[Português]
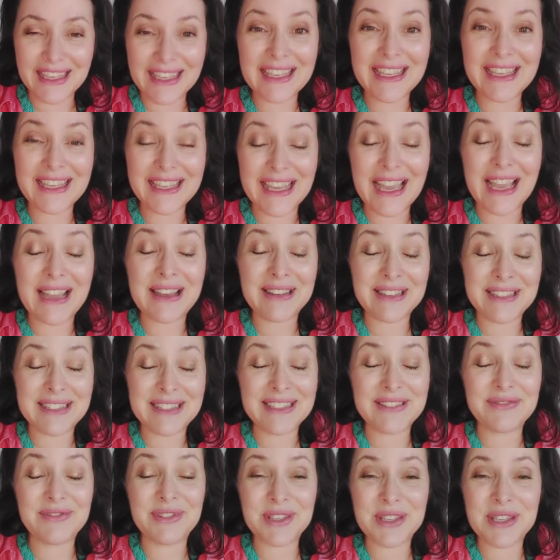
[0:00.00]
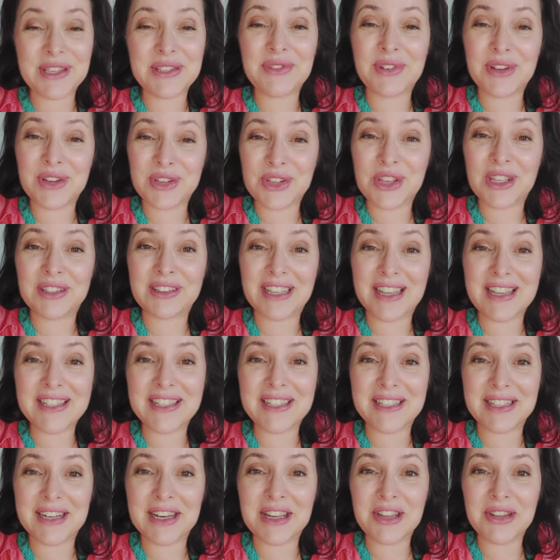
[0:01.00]
e a, vocês vão achar até
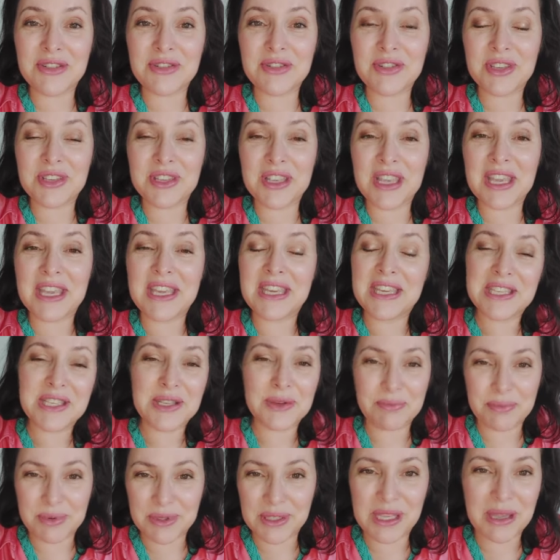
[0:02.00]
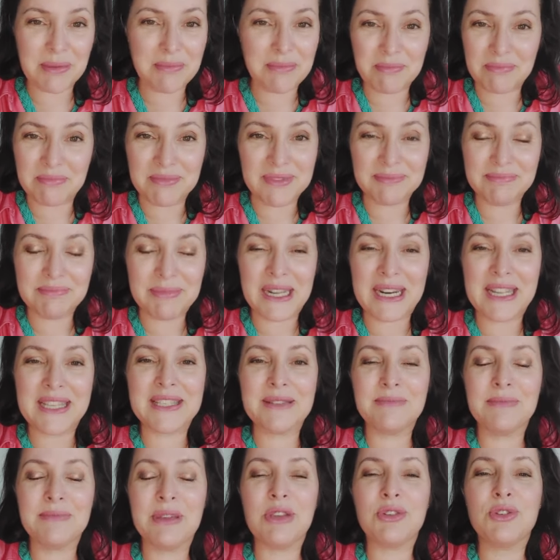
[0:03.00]
estranho dizer isso, porque
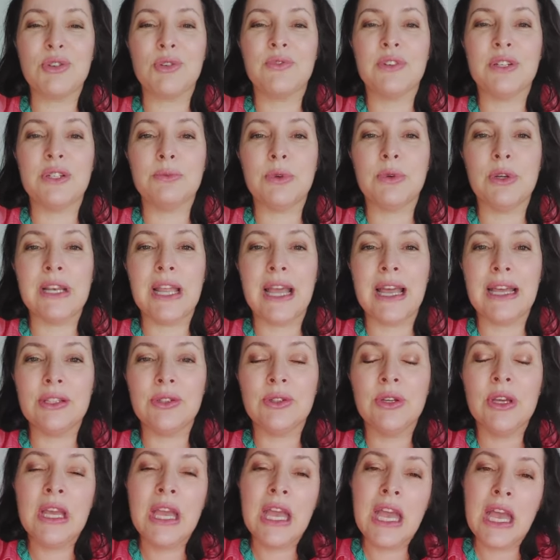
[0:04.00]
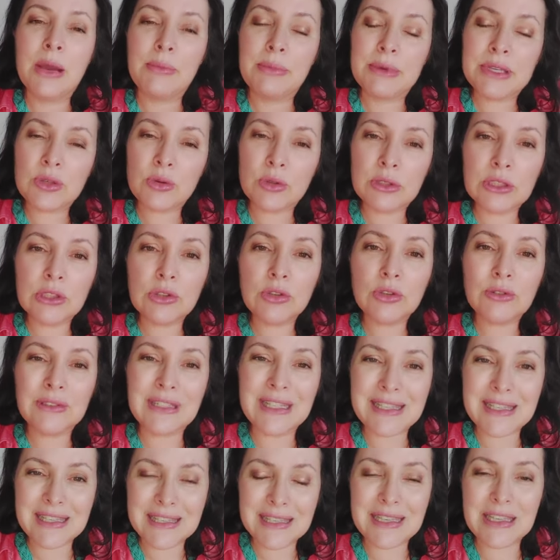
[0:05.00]
parece meio chovendo molhado, mas quando tu
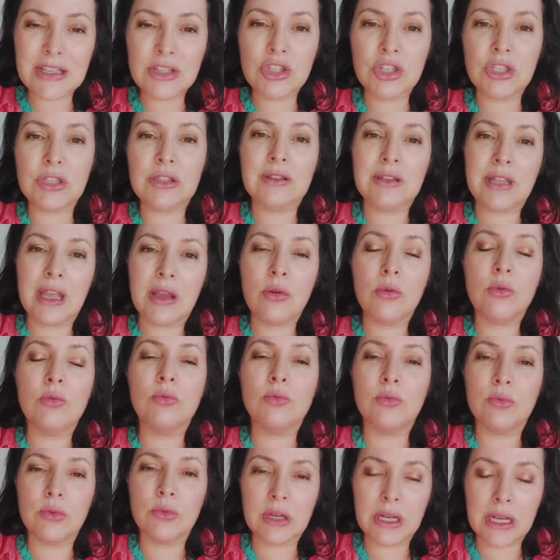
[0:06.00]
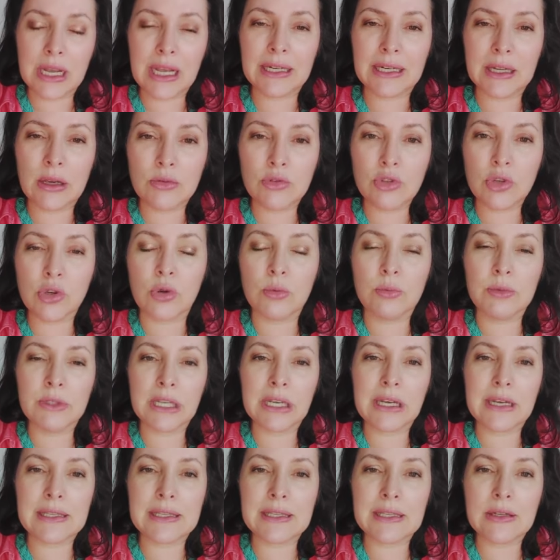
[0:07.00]
decide ter um canal de
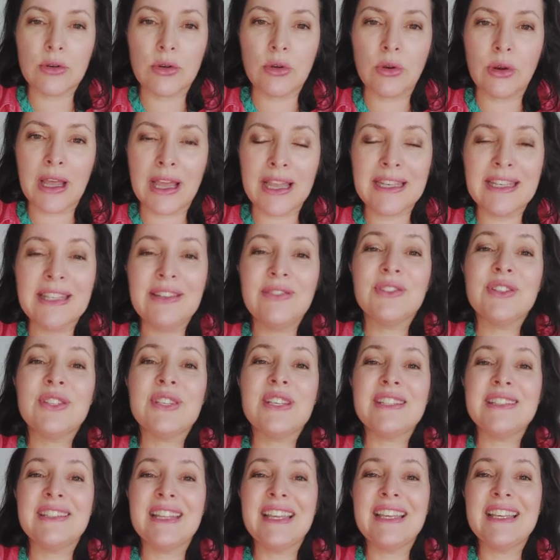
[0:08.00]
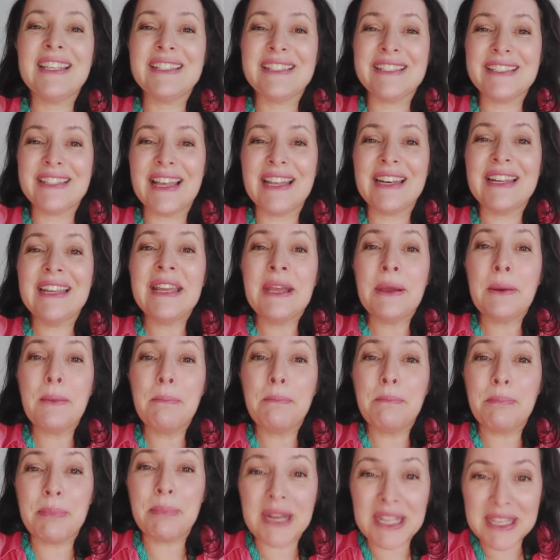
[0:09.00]
comunicação online, você tem que estar
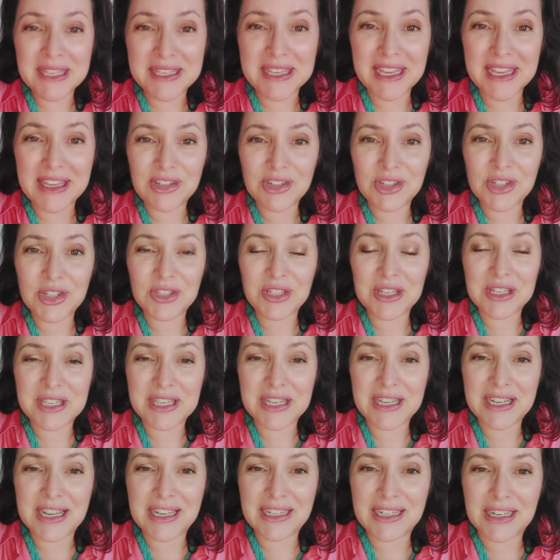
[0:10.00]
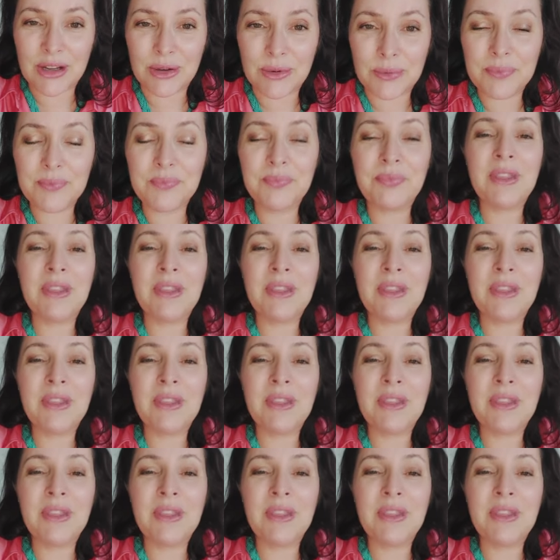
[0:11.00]
presente nesse canal.